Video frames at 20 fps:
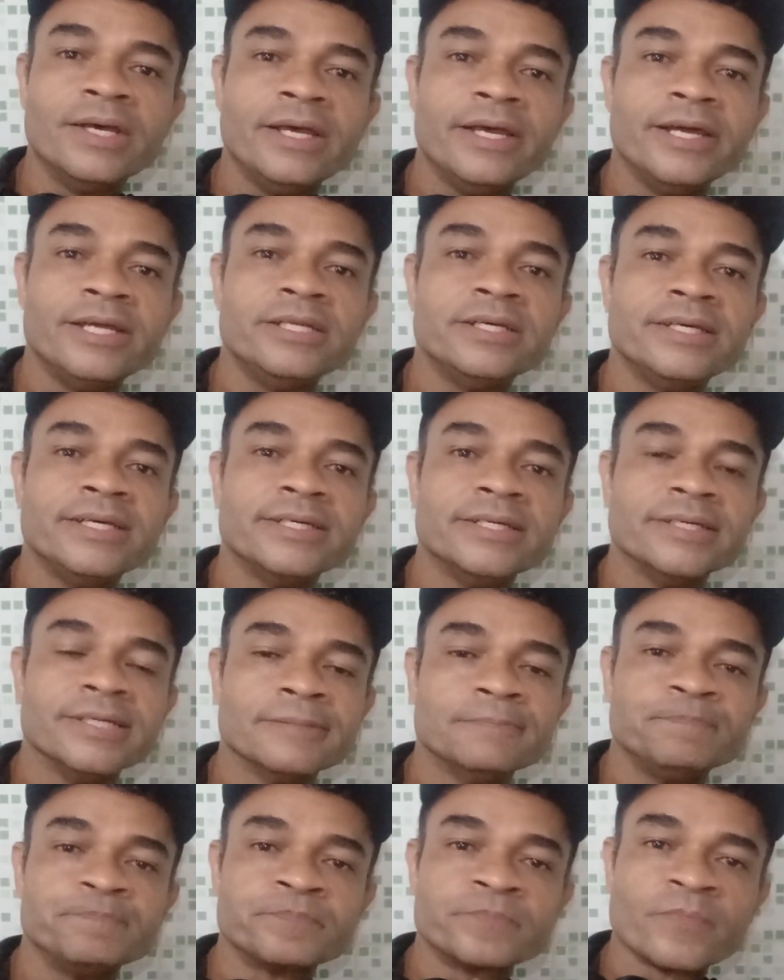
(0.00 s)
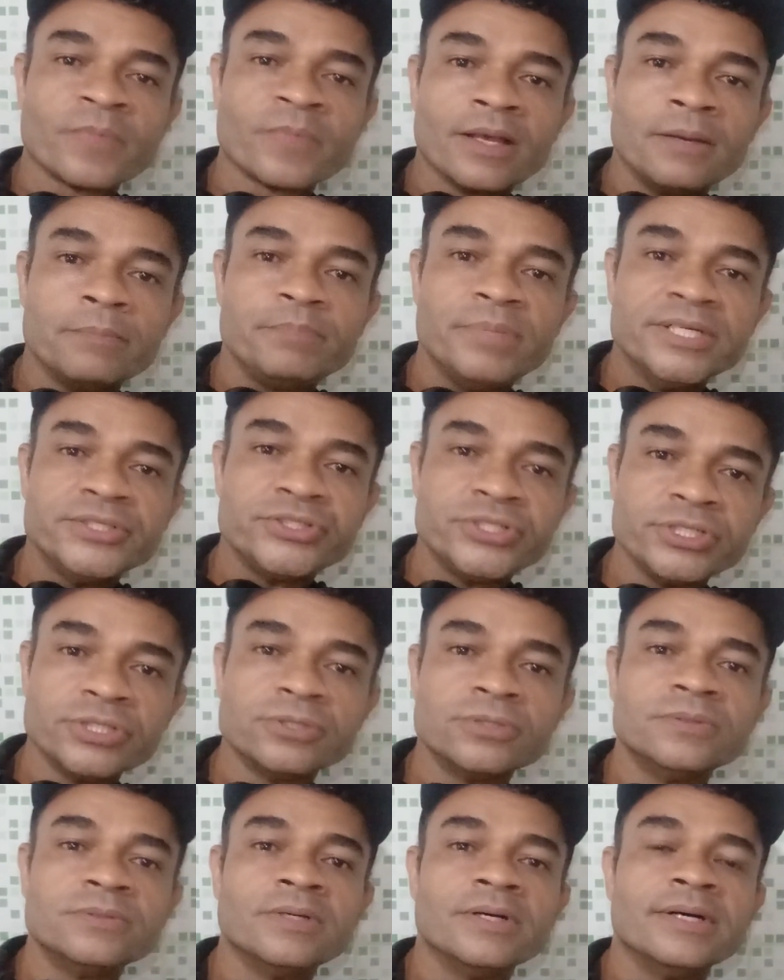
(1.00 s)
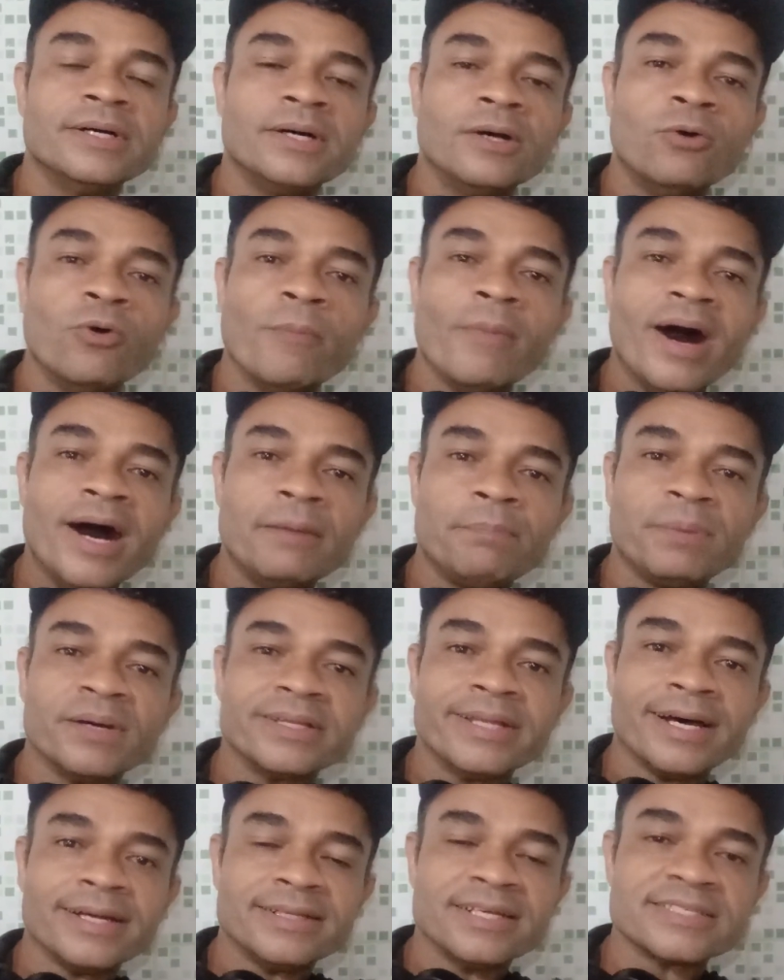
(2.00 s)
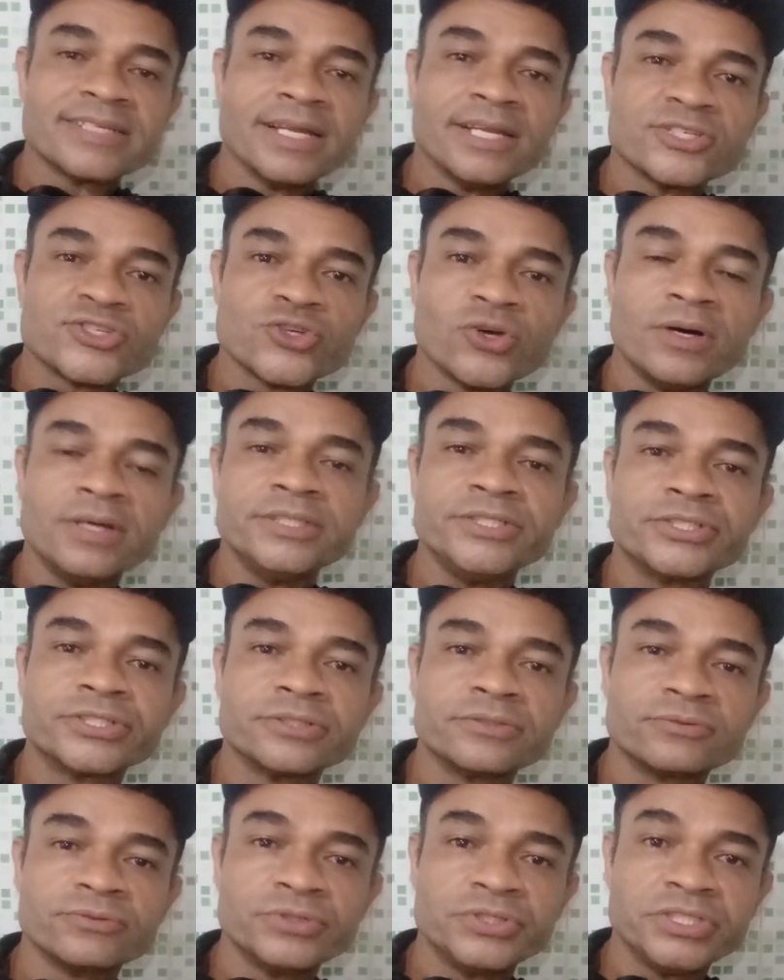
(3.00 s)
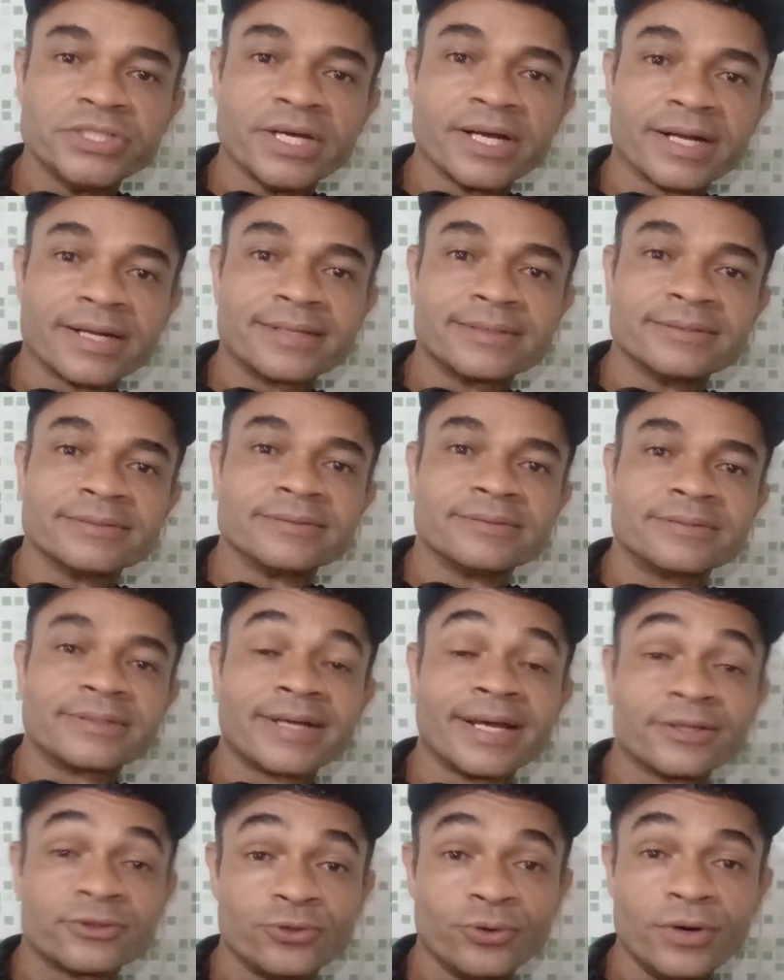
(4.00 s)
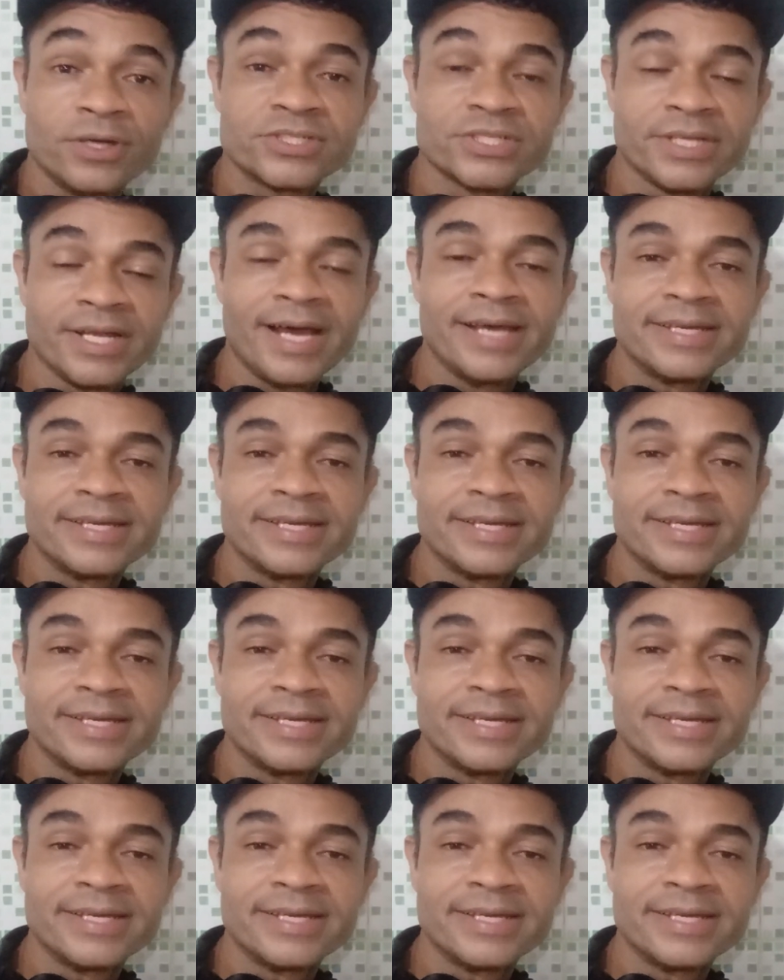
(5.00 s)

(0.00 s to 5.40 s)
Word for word: Ele pediu o mapa da, das eleições do dia 14, né?